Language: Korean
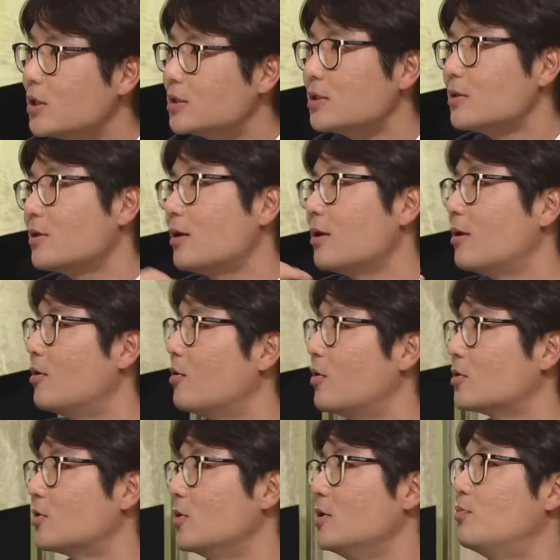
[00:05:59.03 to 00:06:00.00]
환자들의
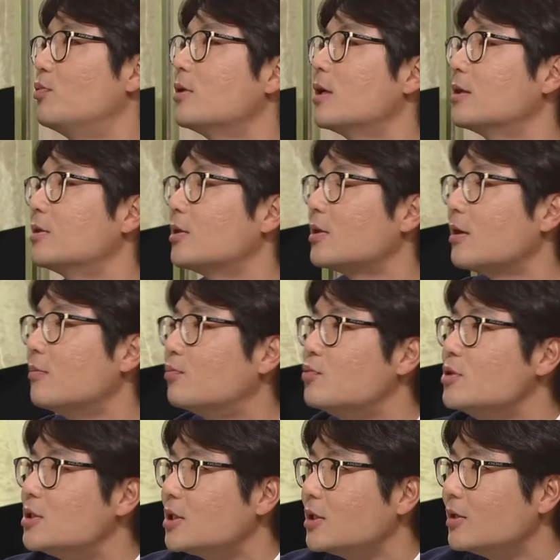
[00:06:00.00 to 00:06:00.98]
어떤 임플란트에 대한
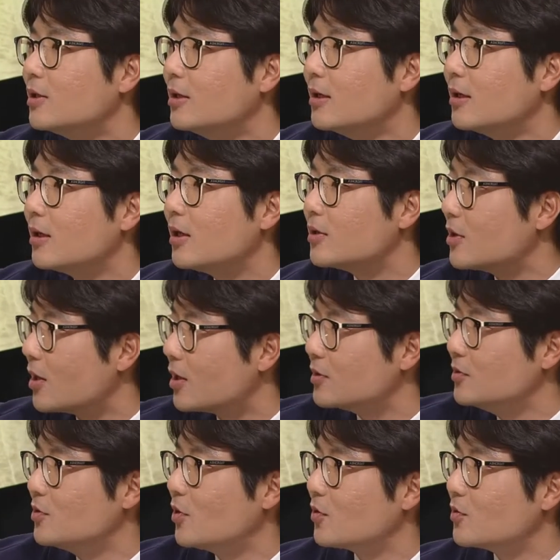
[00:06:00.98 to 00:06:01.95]
불신에
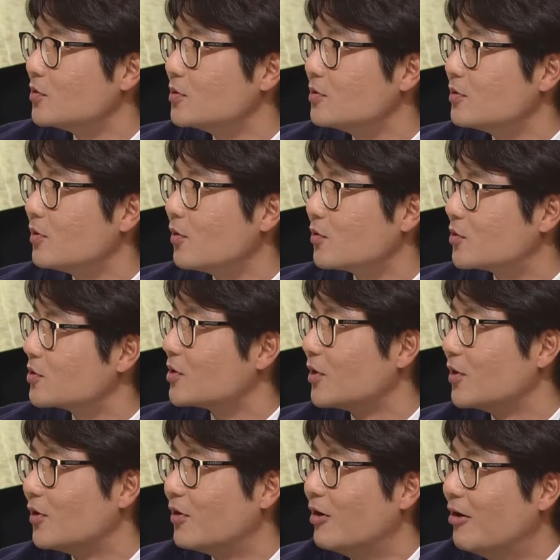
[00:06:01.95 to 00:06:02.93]
대한 의견은
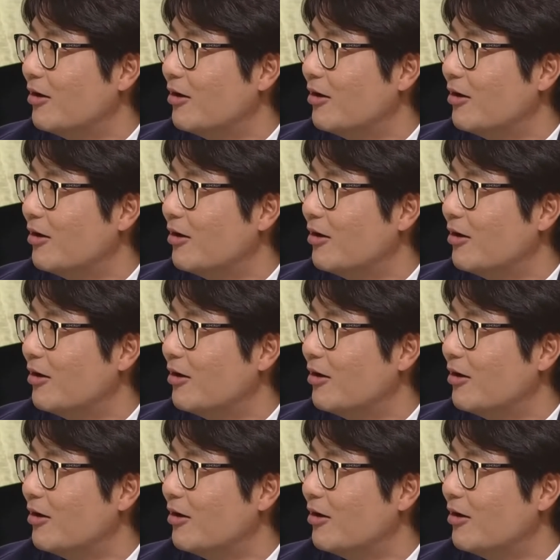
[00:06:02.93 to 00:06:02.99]
어떠세요?